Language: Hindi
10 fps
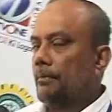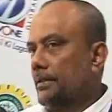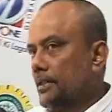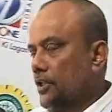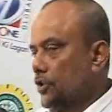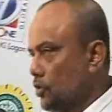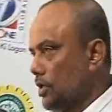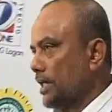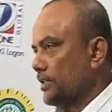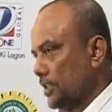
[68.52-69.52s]
आई मीन अ शो
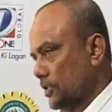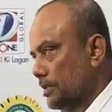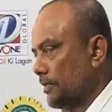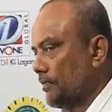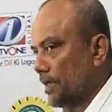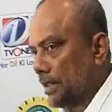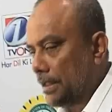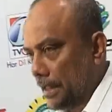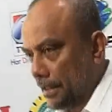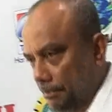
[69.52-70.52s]
लाइक दिस
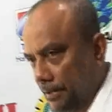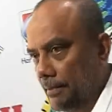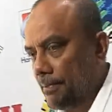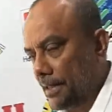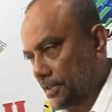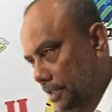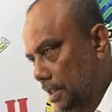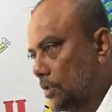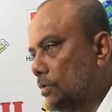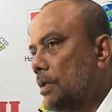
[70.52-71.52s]
डेफिनेटली कैन ब्रिंग
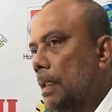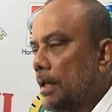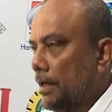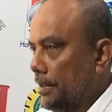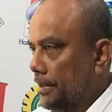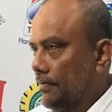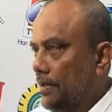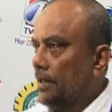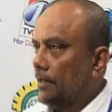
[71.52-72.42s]
पाकिस्तान टू अ डिफरेंट